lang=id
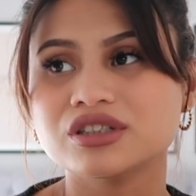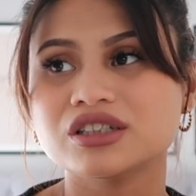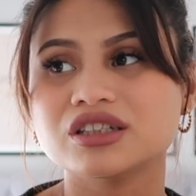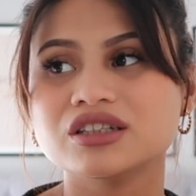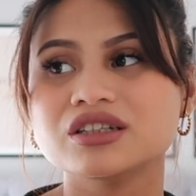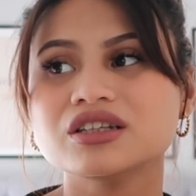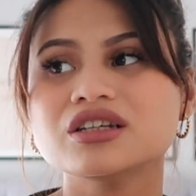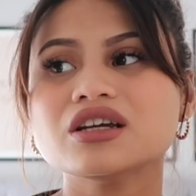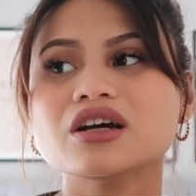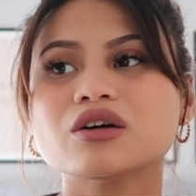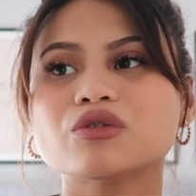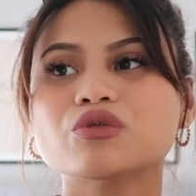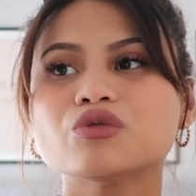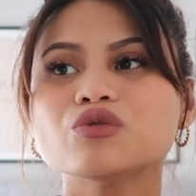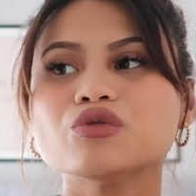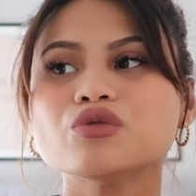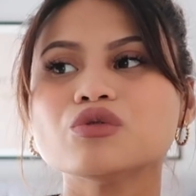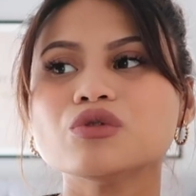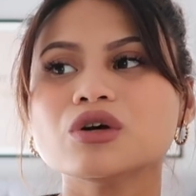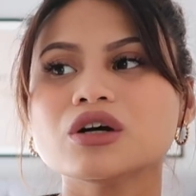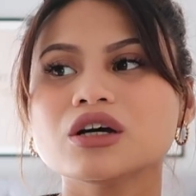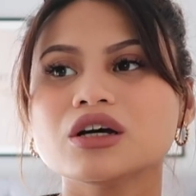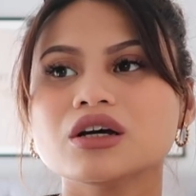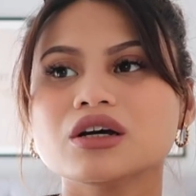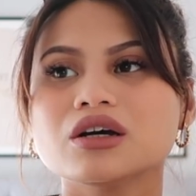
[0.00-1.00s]
Jadi
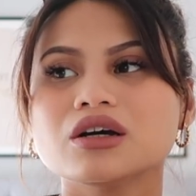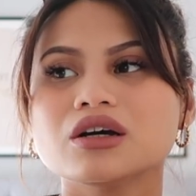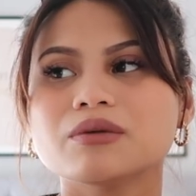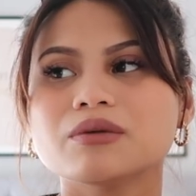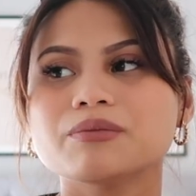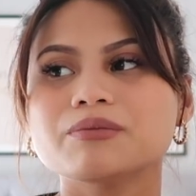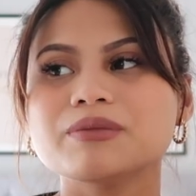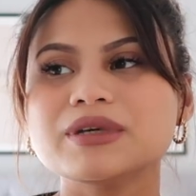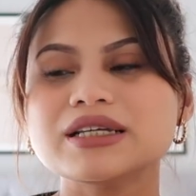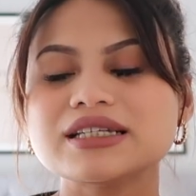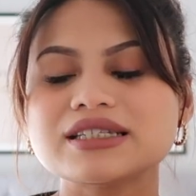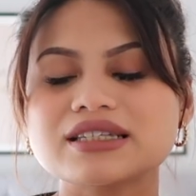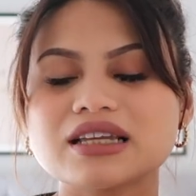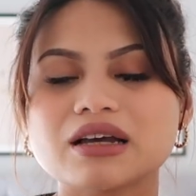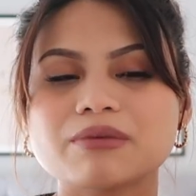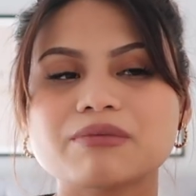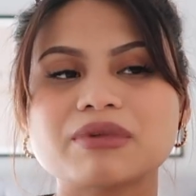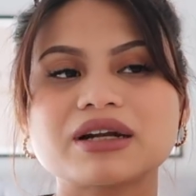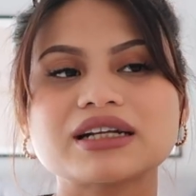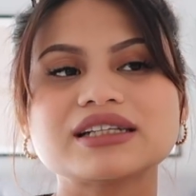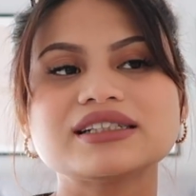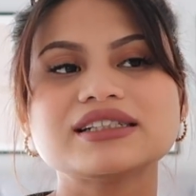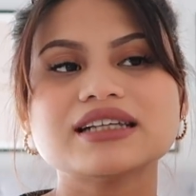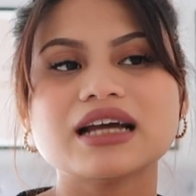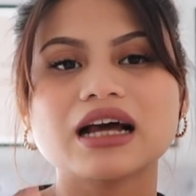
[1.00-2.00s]
aku bisa
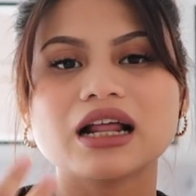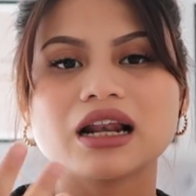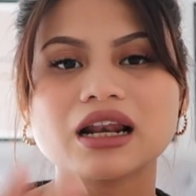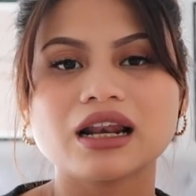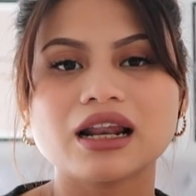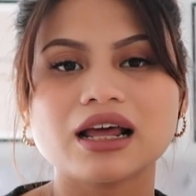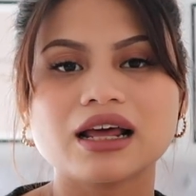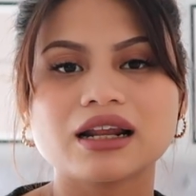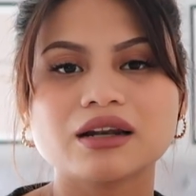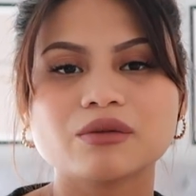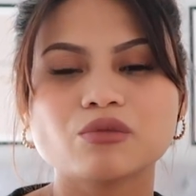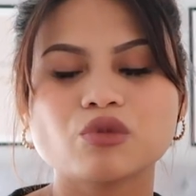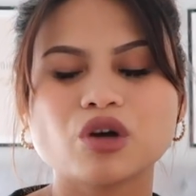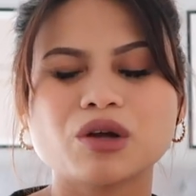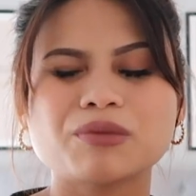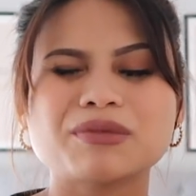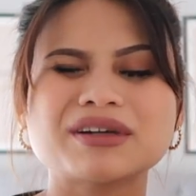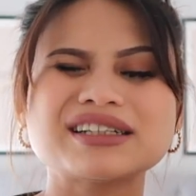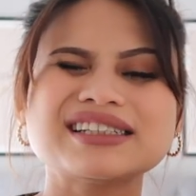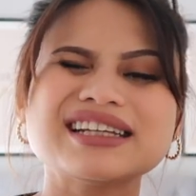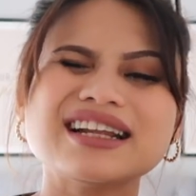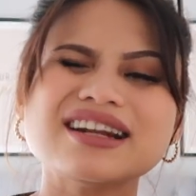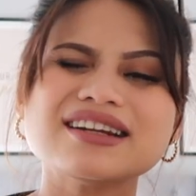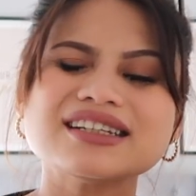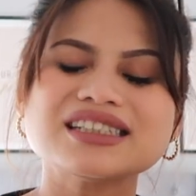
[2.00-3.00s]
berjalan bukan
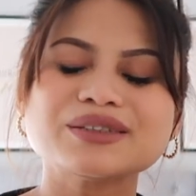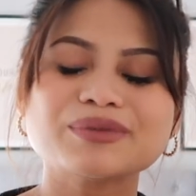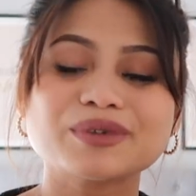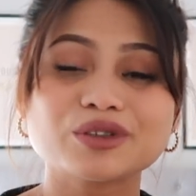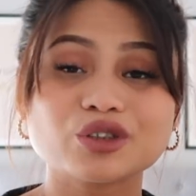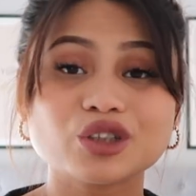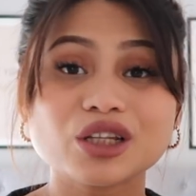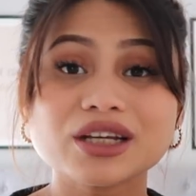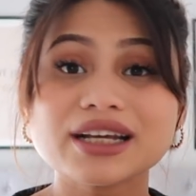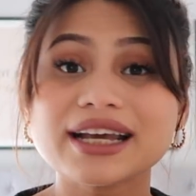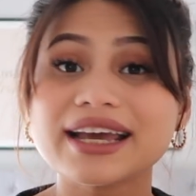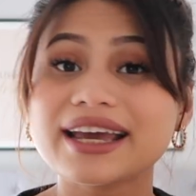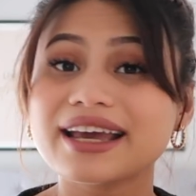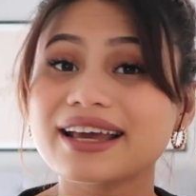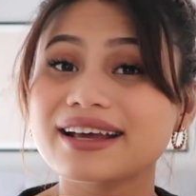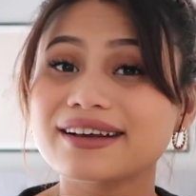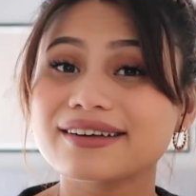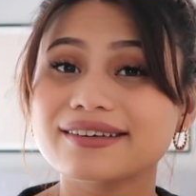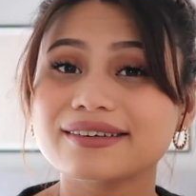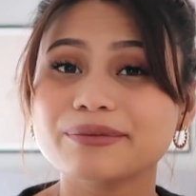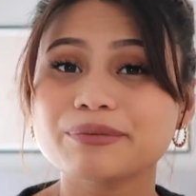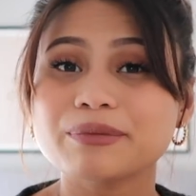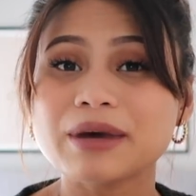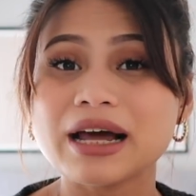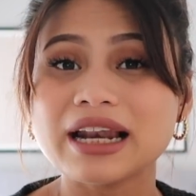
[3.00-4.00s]
berjalan sih maksudnya kayak
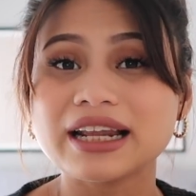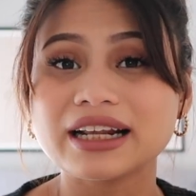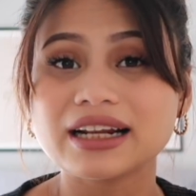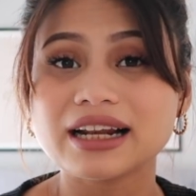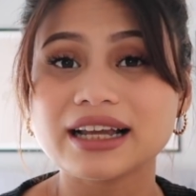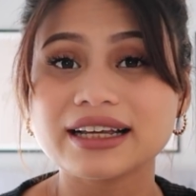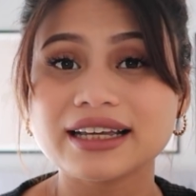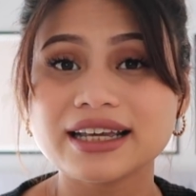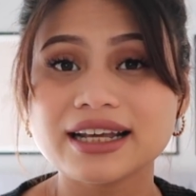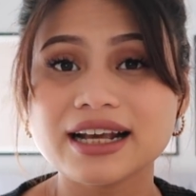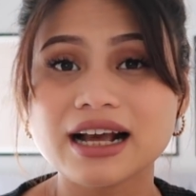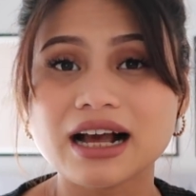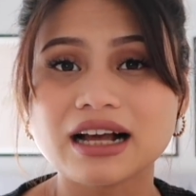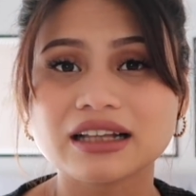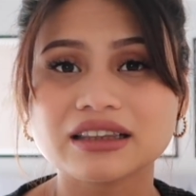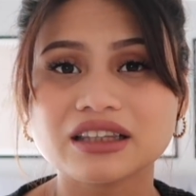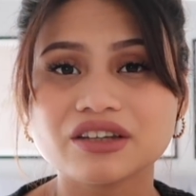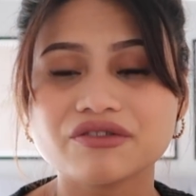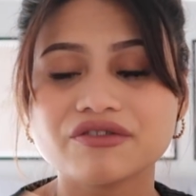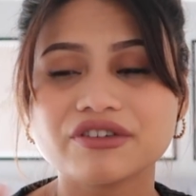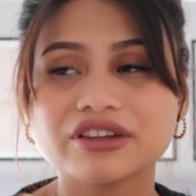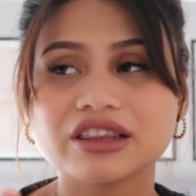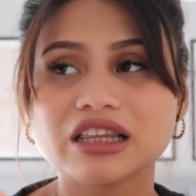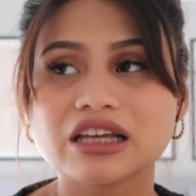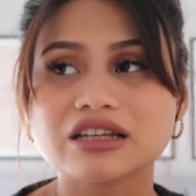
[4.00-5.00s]
balik lagi ke
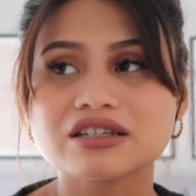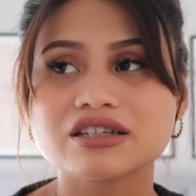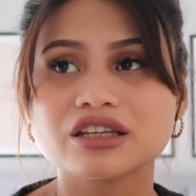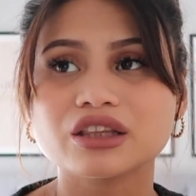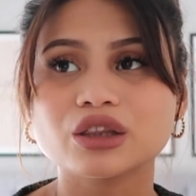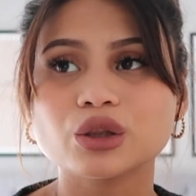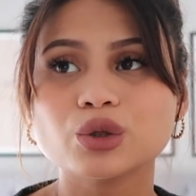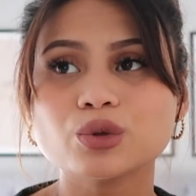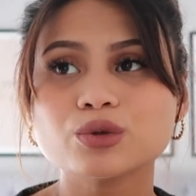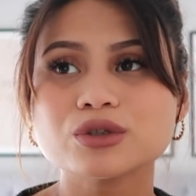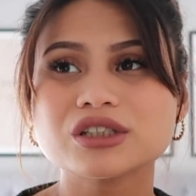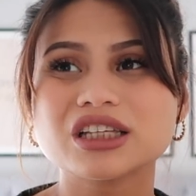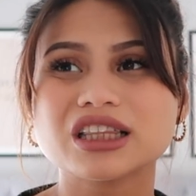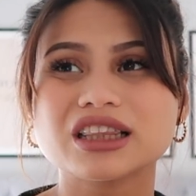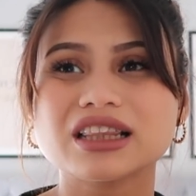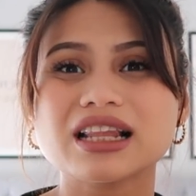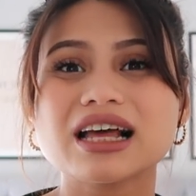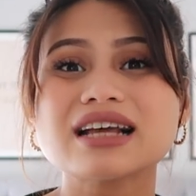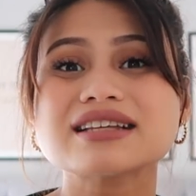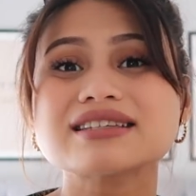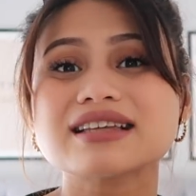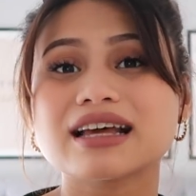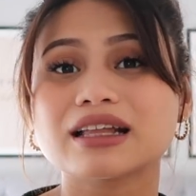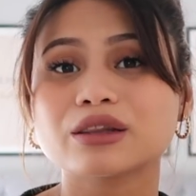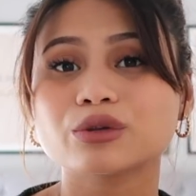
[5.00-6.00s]
aktivitas itu
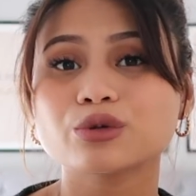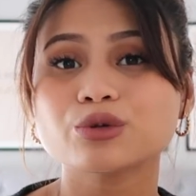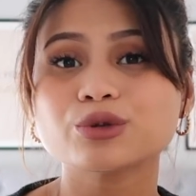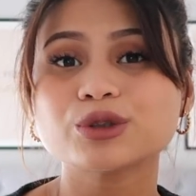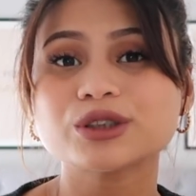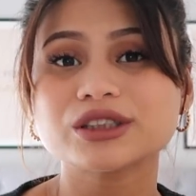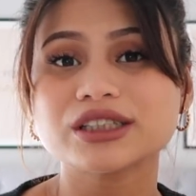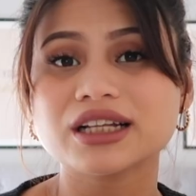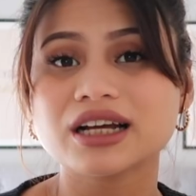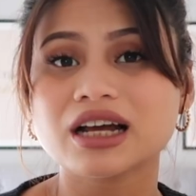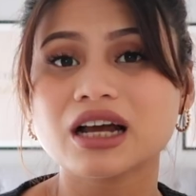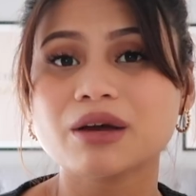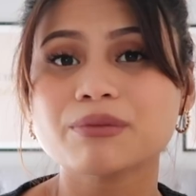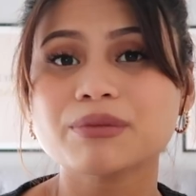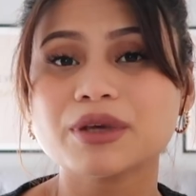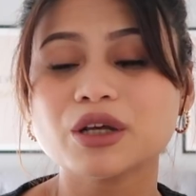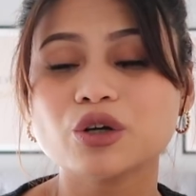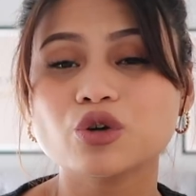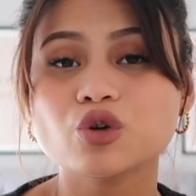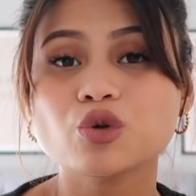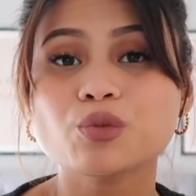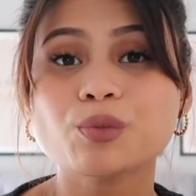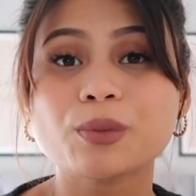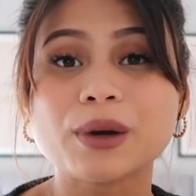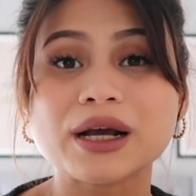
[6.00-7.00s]
setelah satu setengah
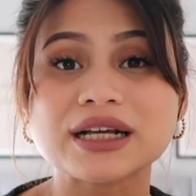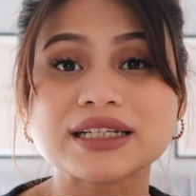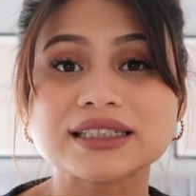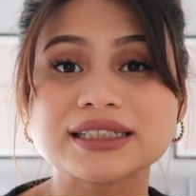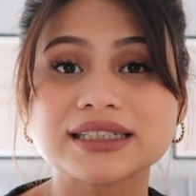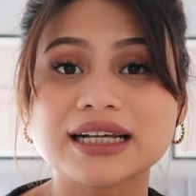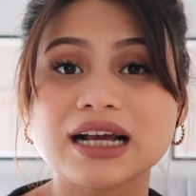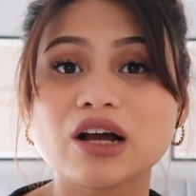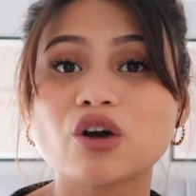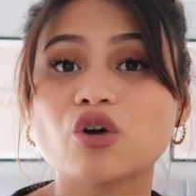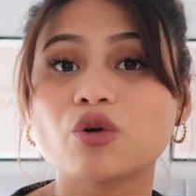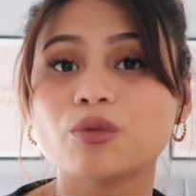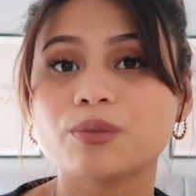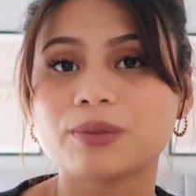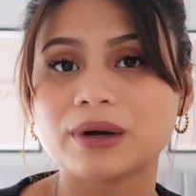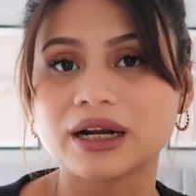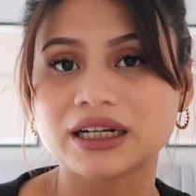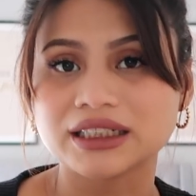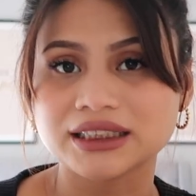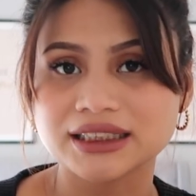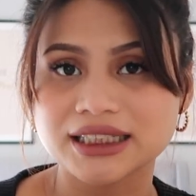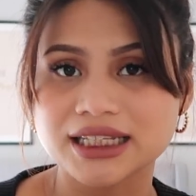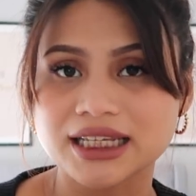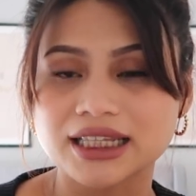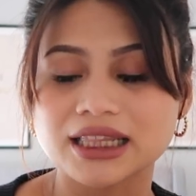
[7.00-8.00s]
minggu pasca
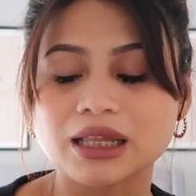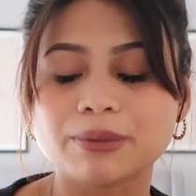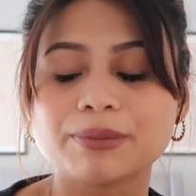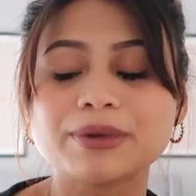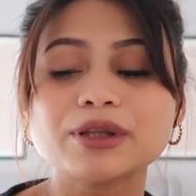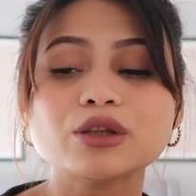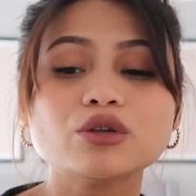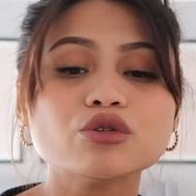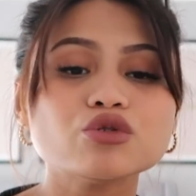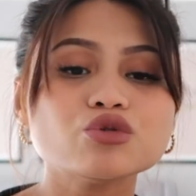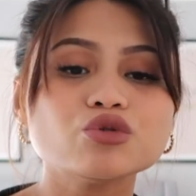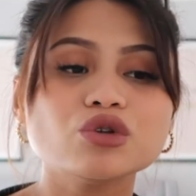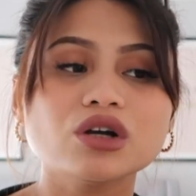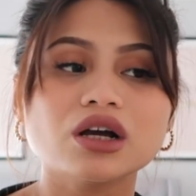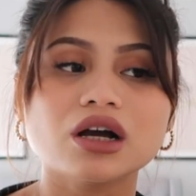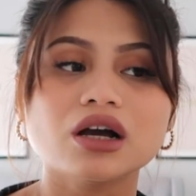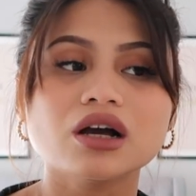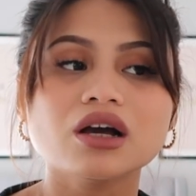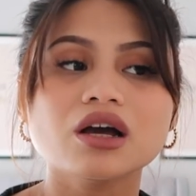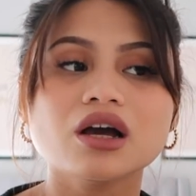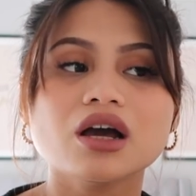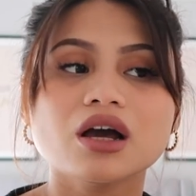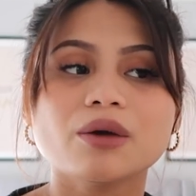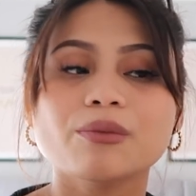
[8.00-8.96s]
operasi tapi itu juga